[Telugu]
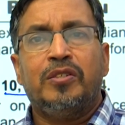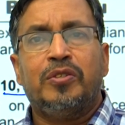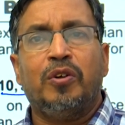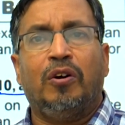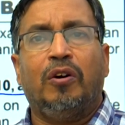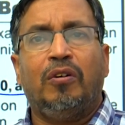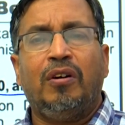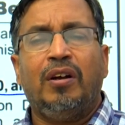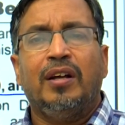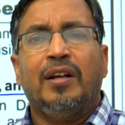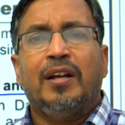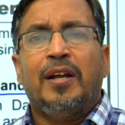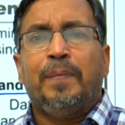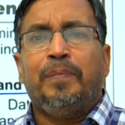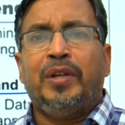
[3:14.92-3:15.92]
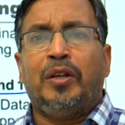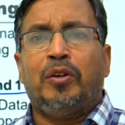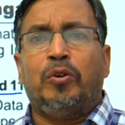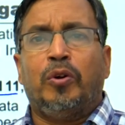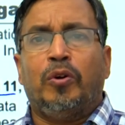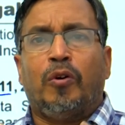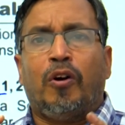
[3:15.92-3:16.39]
సో మీరు
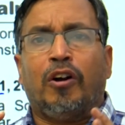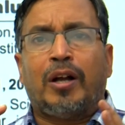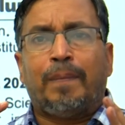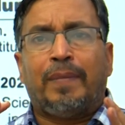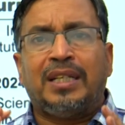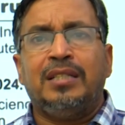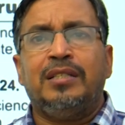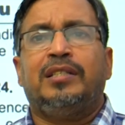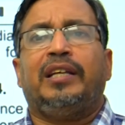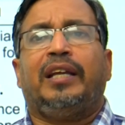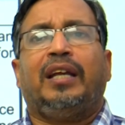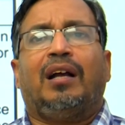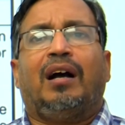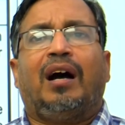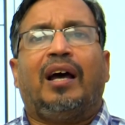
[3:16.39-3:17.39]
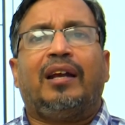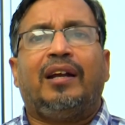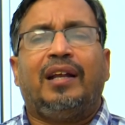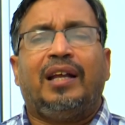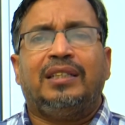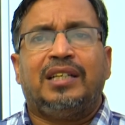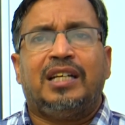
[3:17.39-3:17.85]
ఒక మంచి
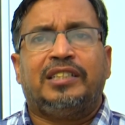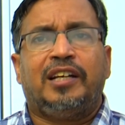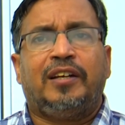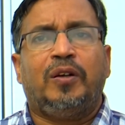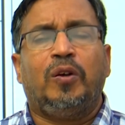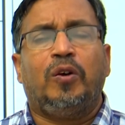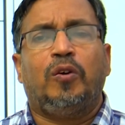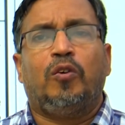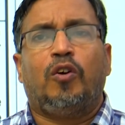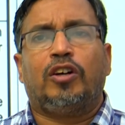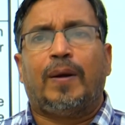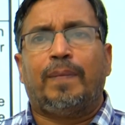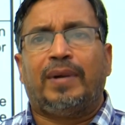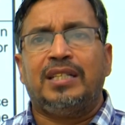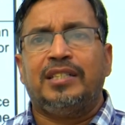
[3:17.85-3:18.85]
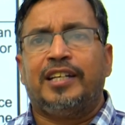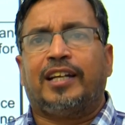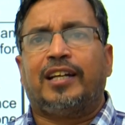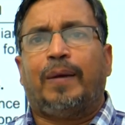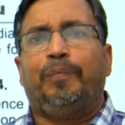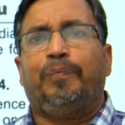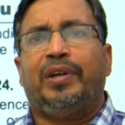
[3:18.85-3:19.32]
ఆర్గనైజేషన్లో ఒక మంచి
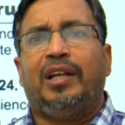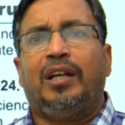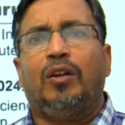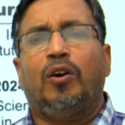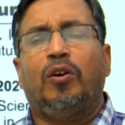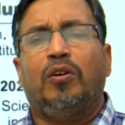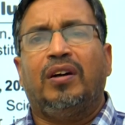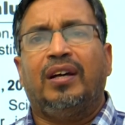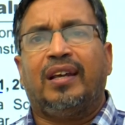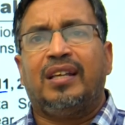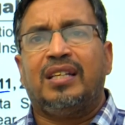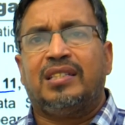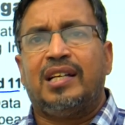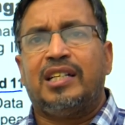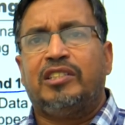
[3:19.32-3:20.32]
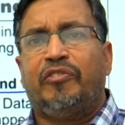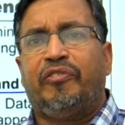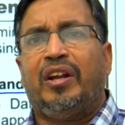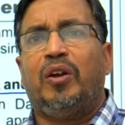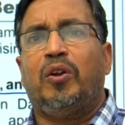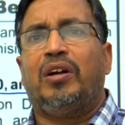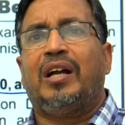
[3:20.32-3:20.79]
కంపెనీలో రీసెర్చ్
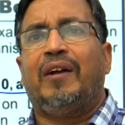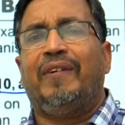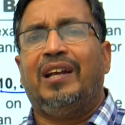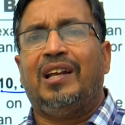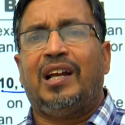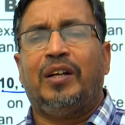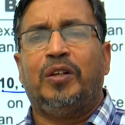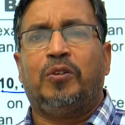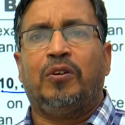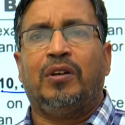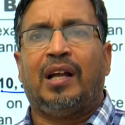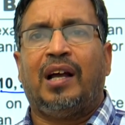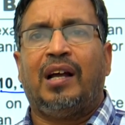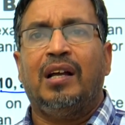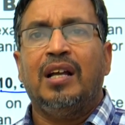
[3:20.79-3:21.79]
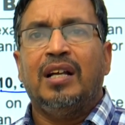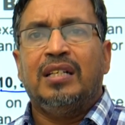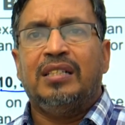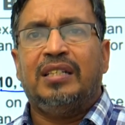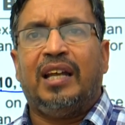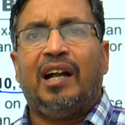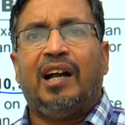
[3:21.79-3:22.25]
ఫెల్లోగా వెళ్ళాలనుకున్నా
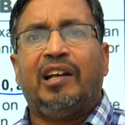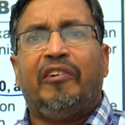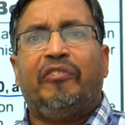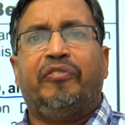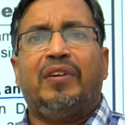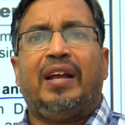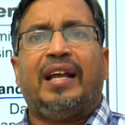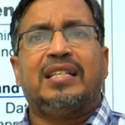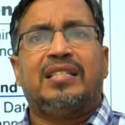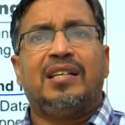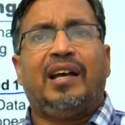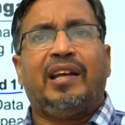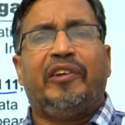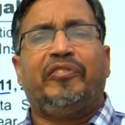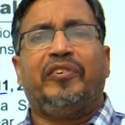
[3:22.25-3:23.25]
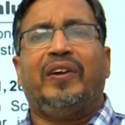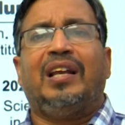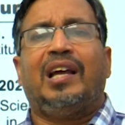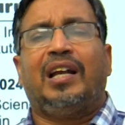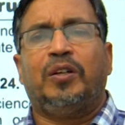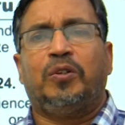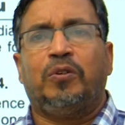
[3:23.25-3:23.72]
జేఆర్ఎఫ్ ఎస్ఆర్ఎఫ్
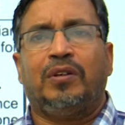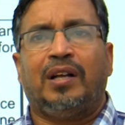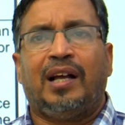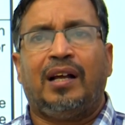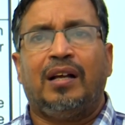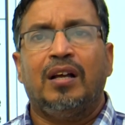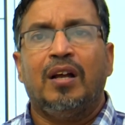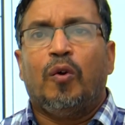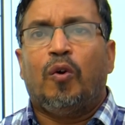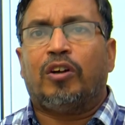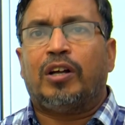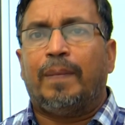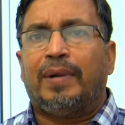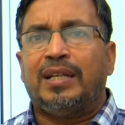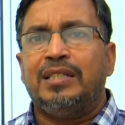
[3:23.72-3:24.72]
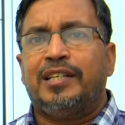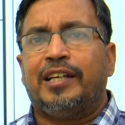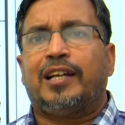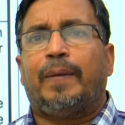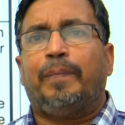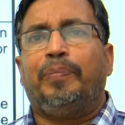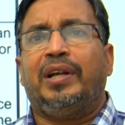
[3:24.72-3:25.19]
వెళ్ళాలనుకున్నా ఒక మంచి
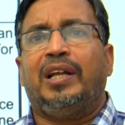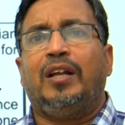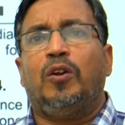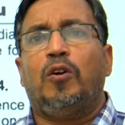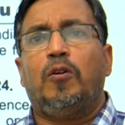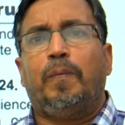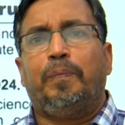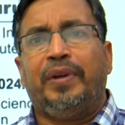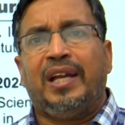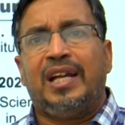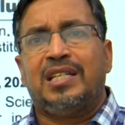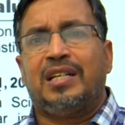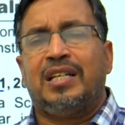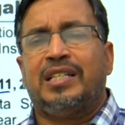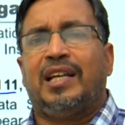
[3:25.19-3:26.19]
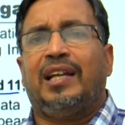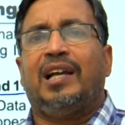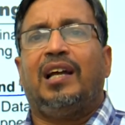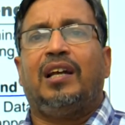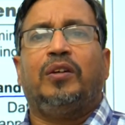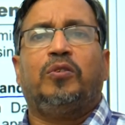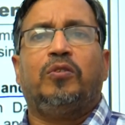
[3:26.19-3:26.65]
కంపెనీలో పిహెచ్డి
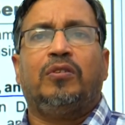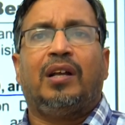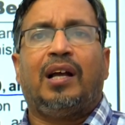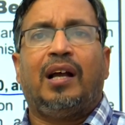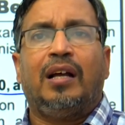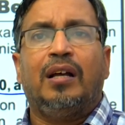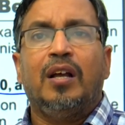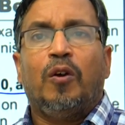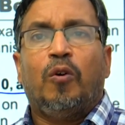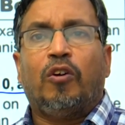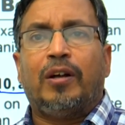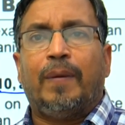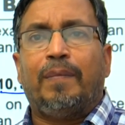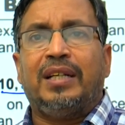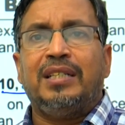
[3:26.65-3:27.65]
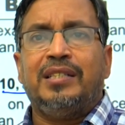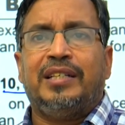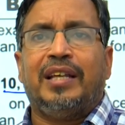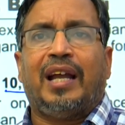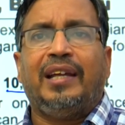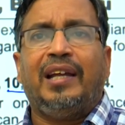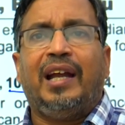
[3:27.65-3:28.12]
చేయాలనుకున్నా ఒక
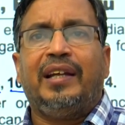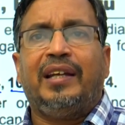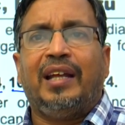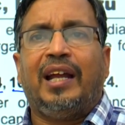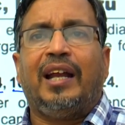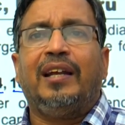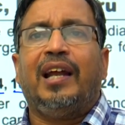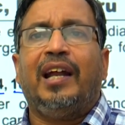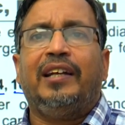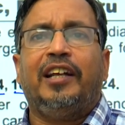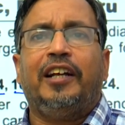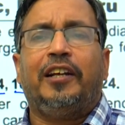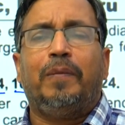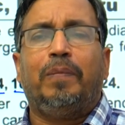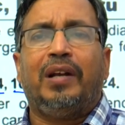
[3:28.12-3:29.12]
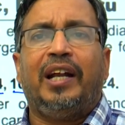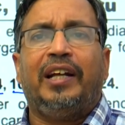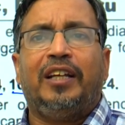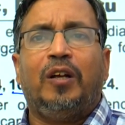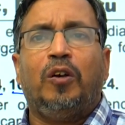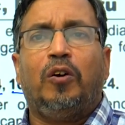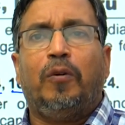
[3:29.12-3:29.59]
మంచి ఐఐటి ఎన్ఐటి ట్రిపుల్
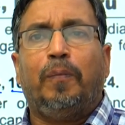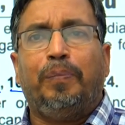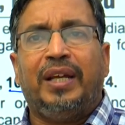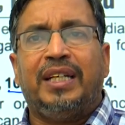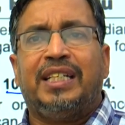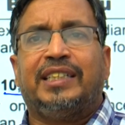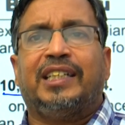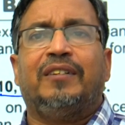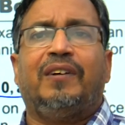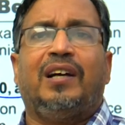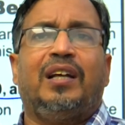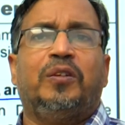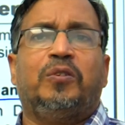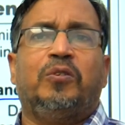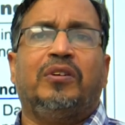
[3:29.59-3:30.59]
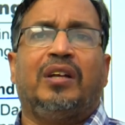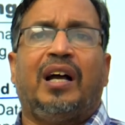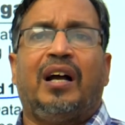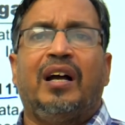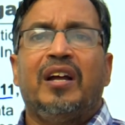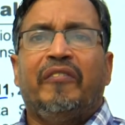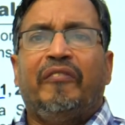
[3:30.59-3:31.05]
ఐటీలో పీజీ చదవాలనుకున్నా
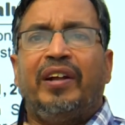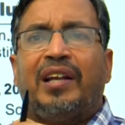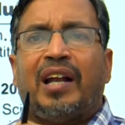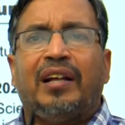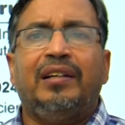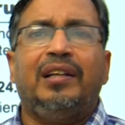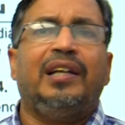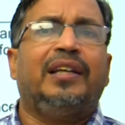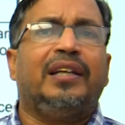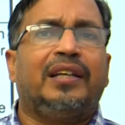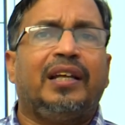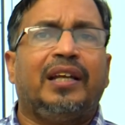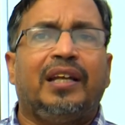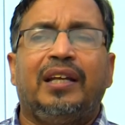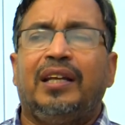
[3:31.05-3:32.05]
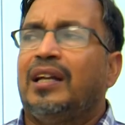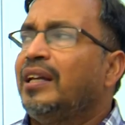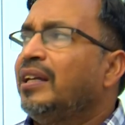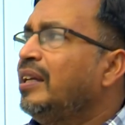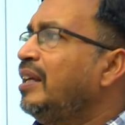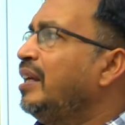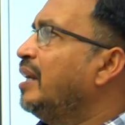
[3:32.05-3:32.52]
వీటన్నిటికీ
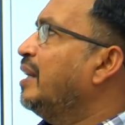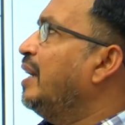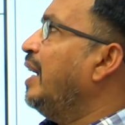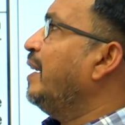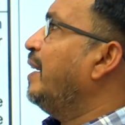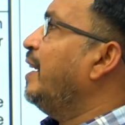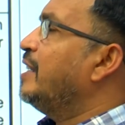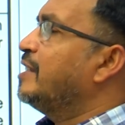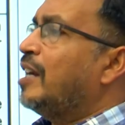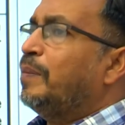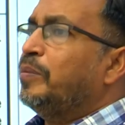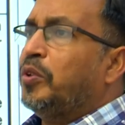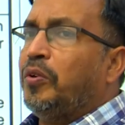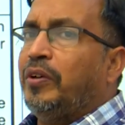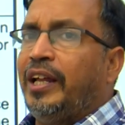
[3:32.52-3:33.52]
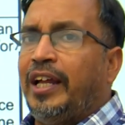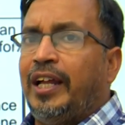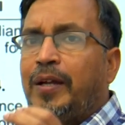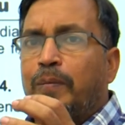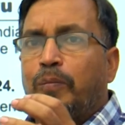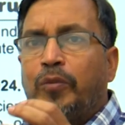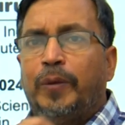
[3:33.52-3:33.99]
ఈ గేట్ ఎగ్జామ్తోనే
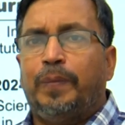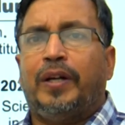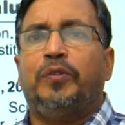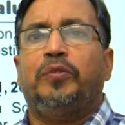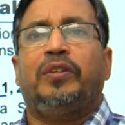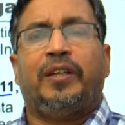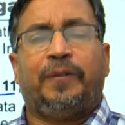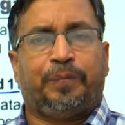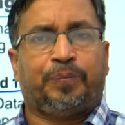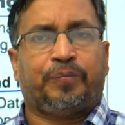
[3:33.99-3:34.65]
ముడిపడి ఉంది